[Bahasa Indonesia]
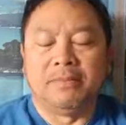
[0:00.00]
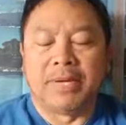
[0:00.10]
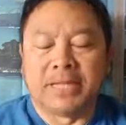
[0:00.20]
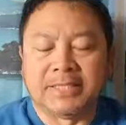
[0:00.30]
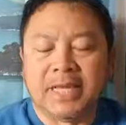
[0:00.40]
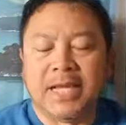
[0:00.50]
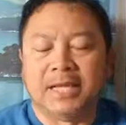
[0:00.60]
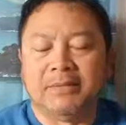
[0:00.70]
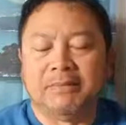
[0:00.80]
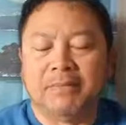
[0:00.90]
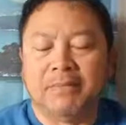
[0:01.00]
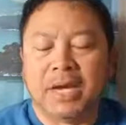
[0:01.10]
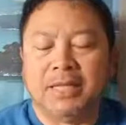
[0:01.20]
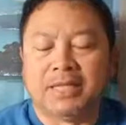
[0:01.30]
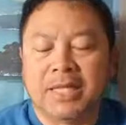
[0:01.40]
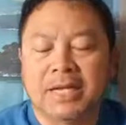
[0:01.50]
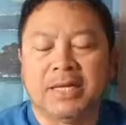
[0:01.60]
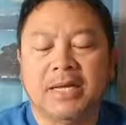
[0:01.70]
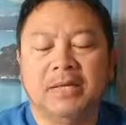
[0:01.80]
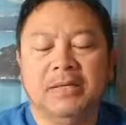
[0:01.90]
perasaan, bahkan
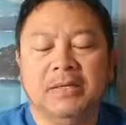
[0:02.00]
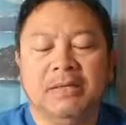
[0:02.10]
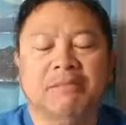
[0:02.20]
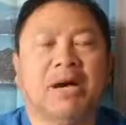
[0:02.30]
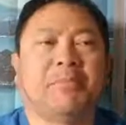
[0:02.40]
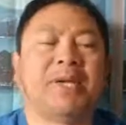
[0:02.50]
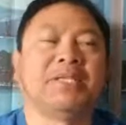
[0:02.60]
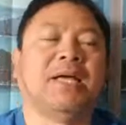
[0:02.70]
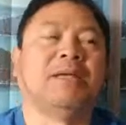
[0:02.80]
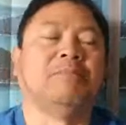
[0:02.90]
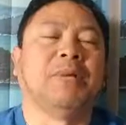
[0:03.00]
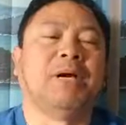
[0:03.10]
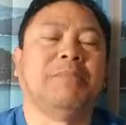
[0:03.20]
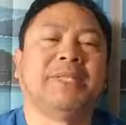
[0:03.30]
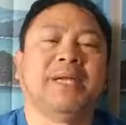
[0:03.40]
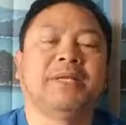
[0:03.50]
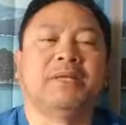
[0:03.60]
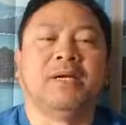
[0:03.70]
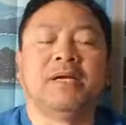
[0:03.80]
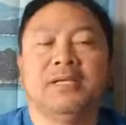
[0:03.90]
tenaga, maka perasaan maka
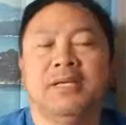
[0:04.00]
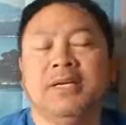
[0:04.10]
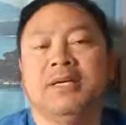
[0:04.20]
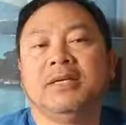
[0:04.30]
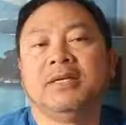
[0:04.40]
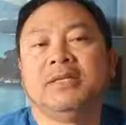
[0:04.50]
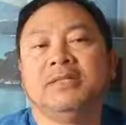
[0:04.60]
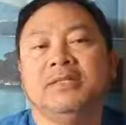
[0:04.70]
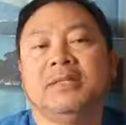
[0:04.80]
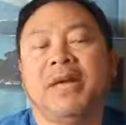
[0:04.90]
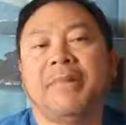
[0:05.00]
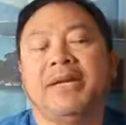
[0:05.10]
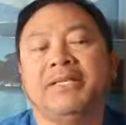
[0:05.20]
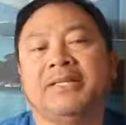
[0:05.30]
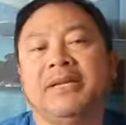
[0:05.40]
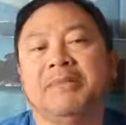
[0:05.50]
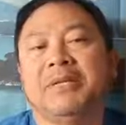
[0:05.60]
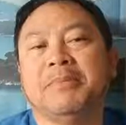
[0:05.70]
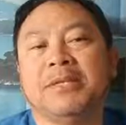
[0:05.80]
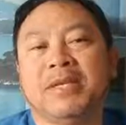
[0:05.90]
pertanyaannya apakah cinta yang
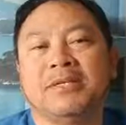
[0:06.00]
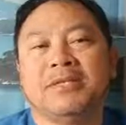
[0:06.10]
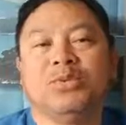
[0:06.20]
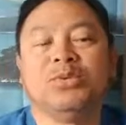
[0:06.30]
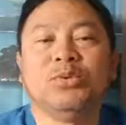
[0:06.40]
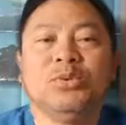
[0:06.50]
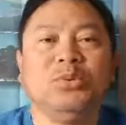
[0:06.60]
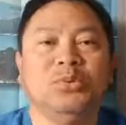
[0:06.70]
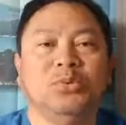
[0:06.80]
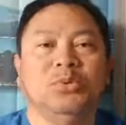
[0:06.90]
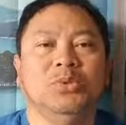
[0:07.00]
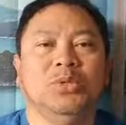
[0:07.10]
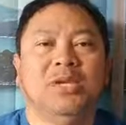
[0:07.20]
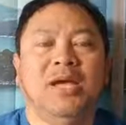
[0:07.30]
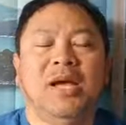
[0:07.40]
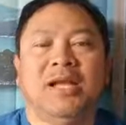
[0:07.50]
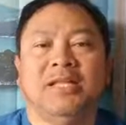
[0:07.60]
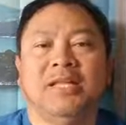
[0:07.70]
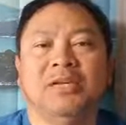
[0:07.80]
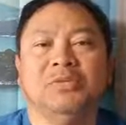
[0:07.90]
benar-benar sungguh-sungguh
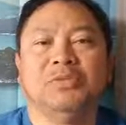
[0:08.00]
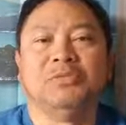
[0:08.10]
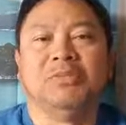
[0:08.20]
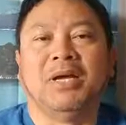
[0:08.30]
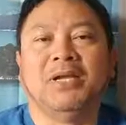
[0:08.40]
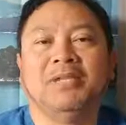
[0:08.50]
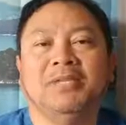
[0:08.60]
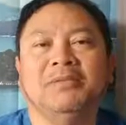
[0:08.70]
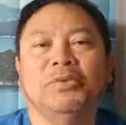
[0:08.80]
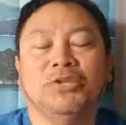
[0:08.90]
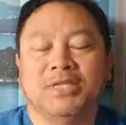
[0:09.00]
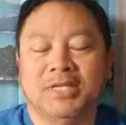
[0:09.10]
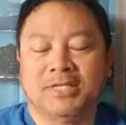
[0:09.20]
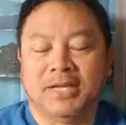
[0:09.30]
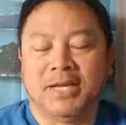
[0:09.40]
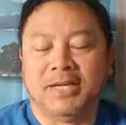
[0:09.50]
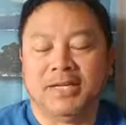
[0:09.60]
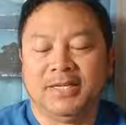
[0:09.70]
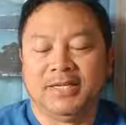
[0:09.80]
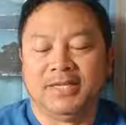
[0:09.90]
atau cuma di mulut saja.
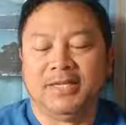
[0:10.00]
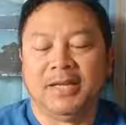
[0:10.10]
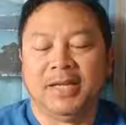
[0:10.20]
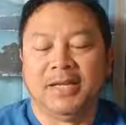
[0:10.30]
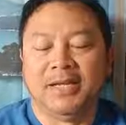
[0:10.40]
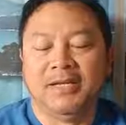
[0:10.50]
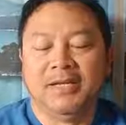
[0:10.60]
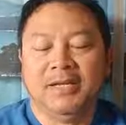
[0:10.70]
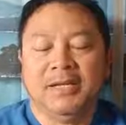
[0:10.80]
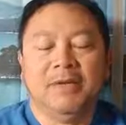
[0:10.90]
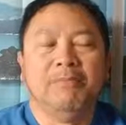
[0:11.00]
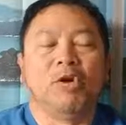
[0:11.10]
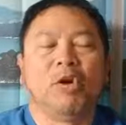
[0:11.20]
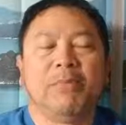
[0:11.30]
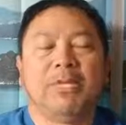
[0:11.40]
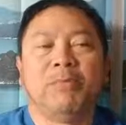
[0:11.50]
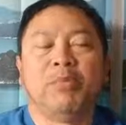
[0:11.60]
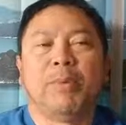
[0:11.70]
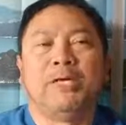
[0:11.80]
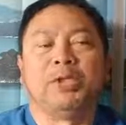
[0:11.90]
Nah, pengorbanan
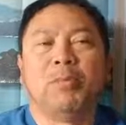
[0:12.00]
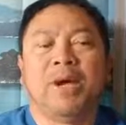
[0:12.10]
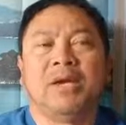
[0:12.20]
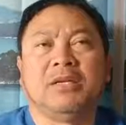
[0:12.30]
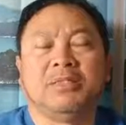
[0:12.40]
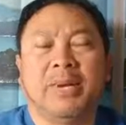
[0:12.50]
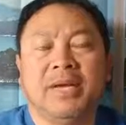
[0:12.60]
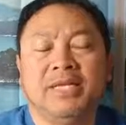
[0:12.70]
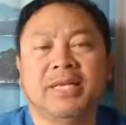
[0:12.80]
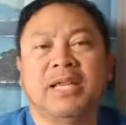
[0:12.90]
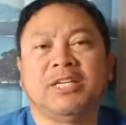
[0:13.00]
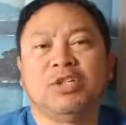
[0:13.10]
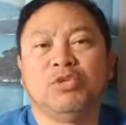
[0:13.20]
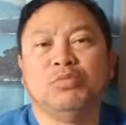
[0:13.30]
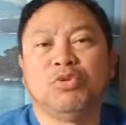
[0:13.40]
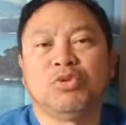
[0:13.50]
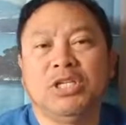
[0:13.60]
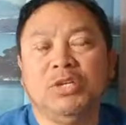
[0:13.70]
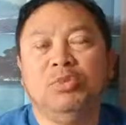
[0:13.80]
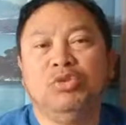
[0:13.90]
merupakan sebagai salah satu
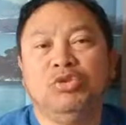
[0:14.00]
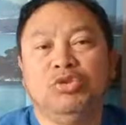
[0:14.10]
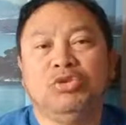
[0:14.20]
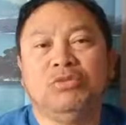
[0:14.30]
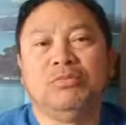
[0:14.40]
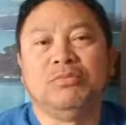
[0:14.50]
bukti wujud